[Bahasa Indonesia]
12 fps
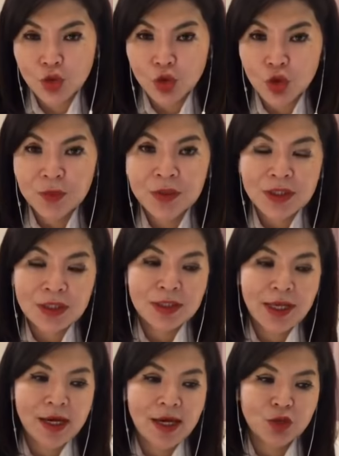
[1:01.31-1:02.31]
cukup jadi
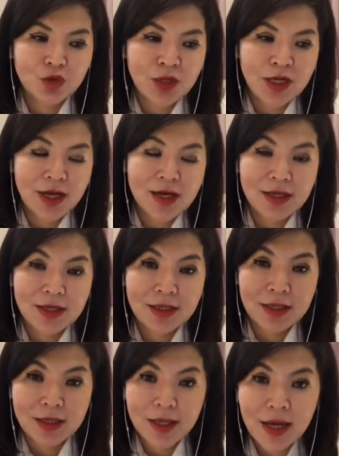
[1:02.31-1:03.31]
saya lanjutkan hari
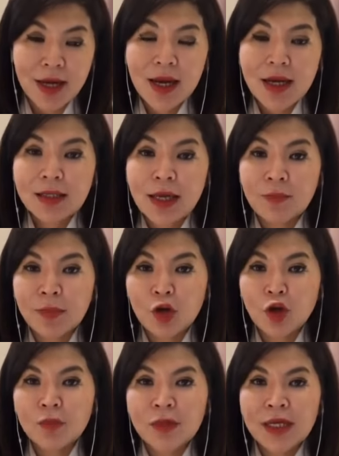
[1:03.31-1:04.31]
ini ya yang
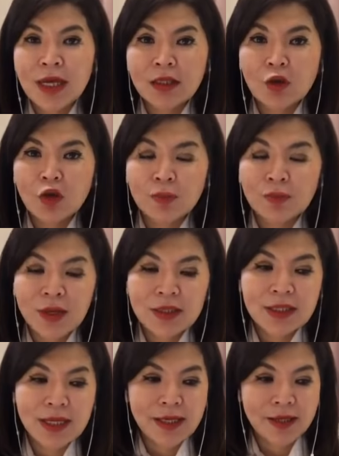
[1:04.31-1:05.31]
belum lihat khotbah
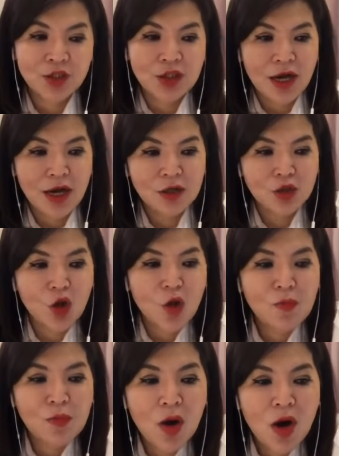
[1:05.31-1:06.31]
saya jangan
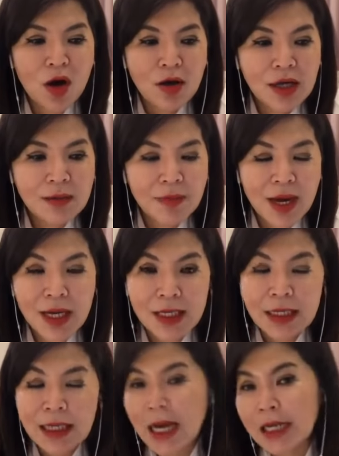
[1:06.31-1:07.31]
sombong
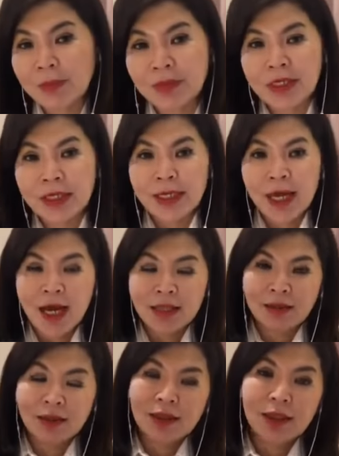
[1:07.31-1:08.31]
kemarin harap
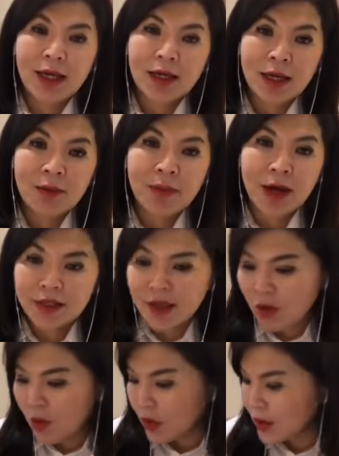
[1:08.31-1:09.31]
dilihat karena
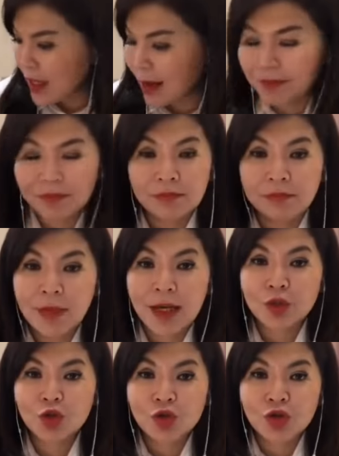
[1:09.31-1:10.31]
banyak WhatsApp
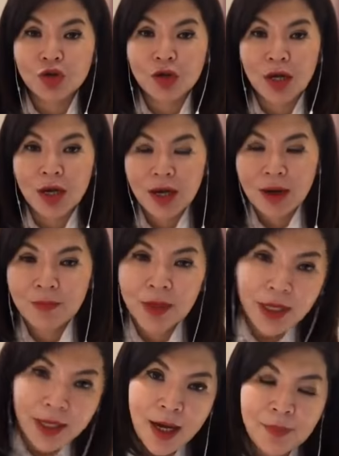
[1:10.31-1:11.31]
masuk
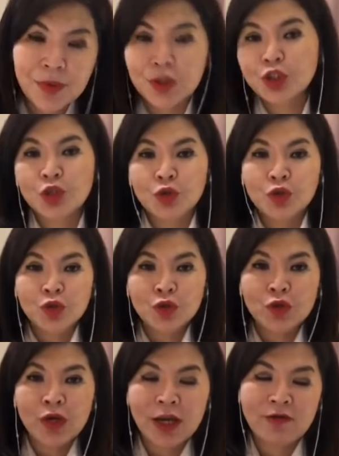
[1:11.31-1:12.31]
mereka
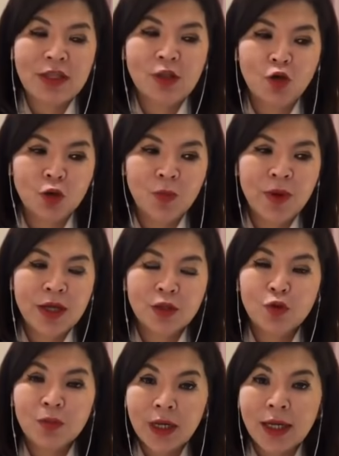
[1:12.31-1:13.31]
bersyukur lewat khotbah
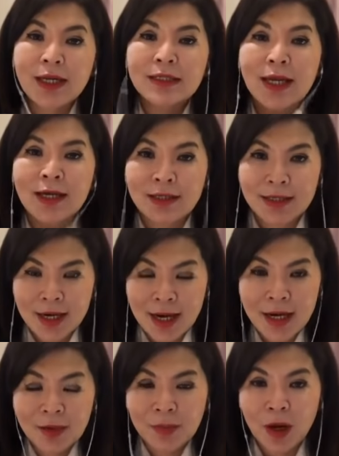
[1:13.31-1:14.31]
itu mereka
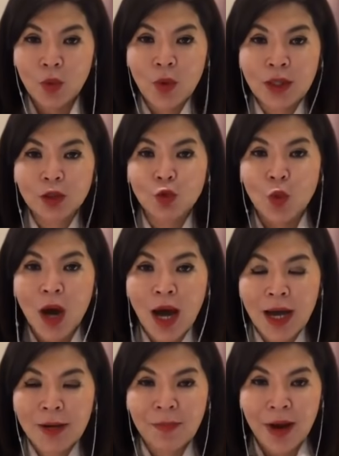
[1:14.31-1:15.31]
sadar bahwa
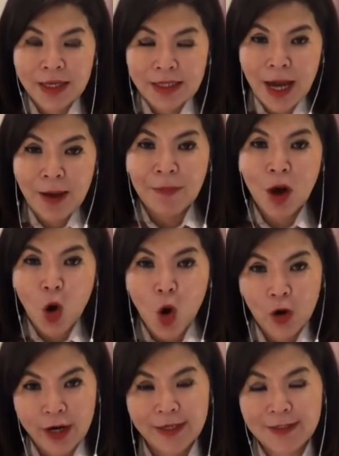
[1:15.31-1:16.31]
Tuhan banyak
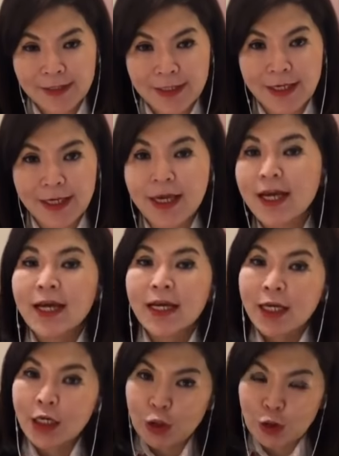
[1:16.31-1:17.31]
mengoreksi
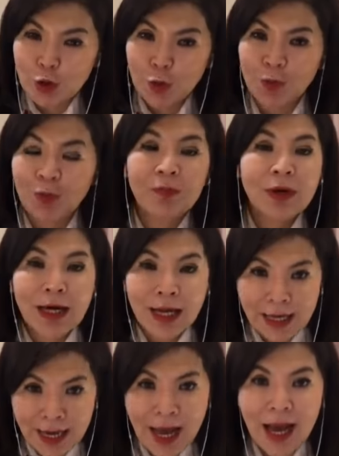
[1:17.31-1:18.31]
hidup
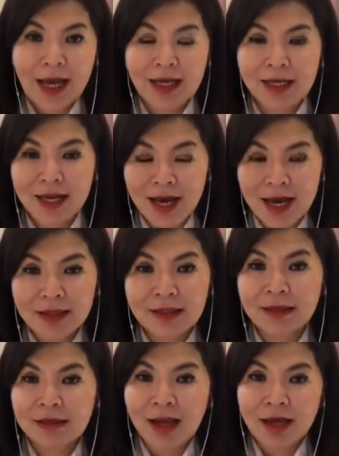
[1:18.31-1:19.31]
mereka ya.
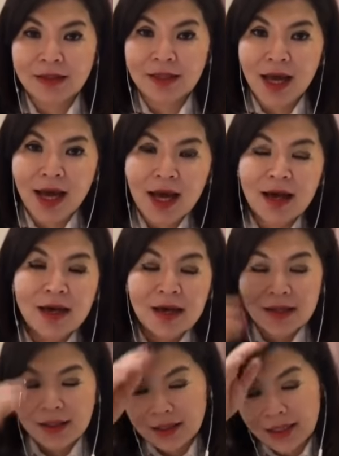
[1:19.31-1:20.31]
Ternyata
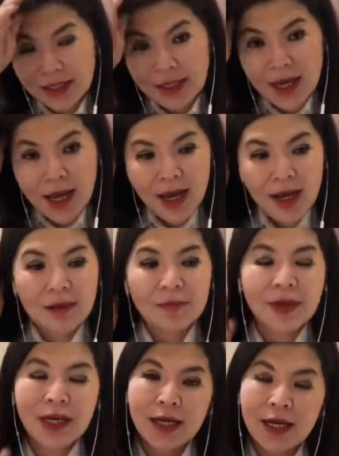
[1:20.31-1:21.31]
ketika
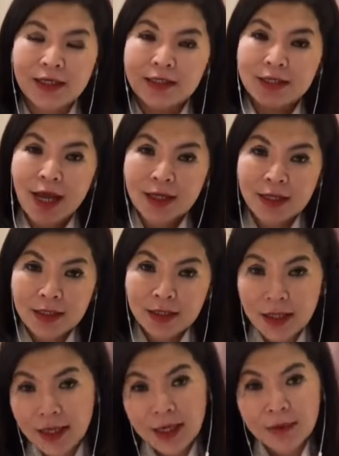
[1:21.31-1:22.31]
mereka
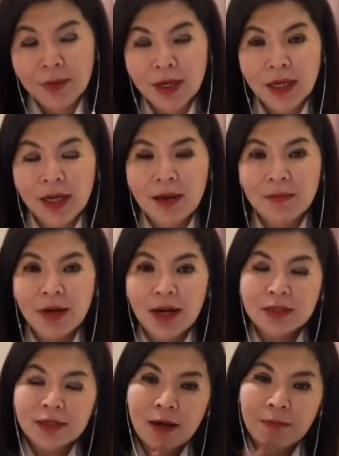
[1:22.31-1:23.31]
disakiti, mereka
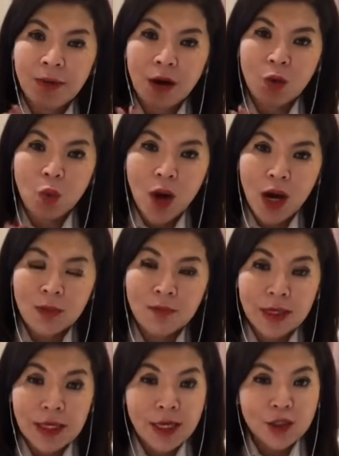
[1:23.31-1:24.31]
merasa bahwa
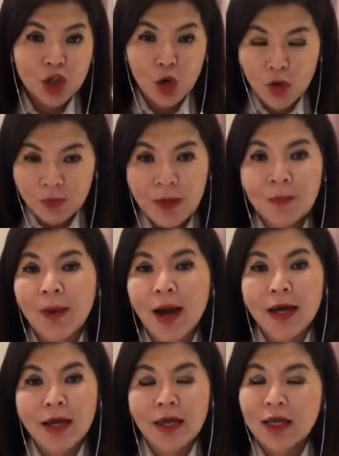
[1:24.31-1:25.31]
mereka jauh lebih
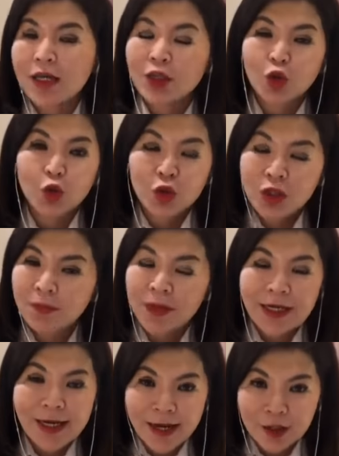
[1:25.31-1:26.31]
baik, itu di
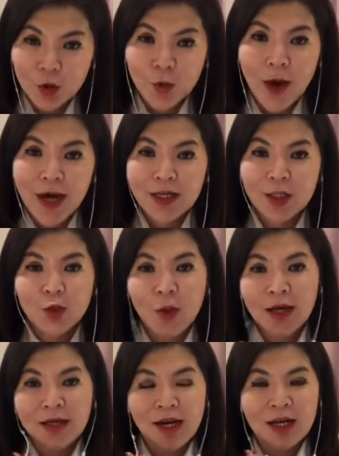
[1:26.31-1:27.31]
penilaian Tuhan itu
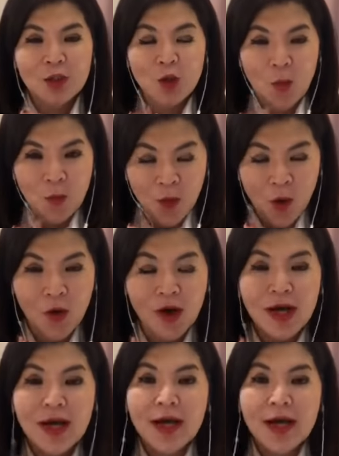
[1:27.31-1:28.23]
adalah sombong.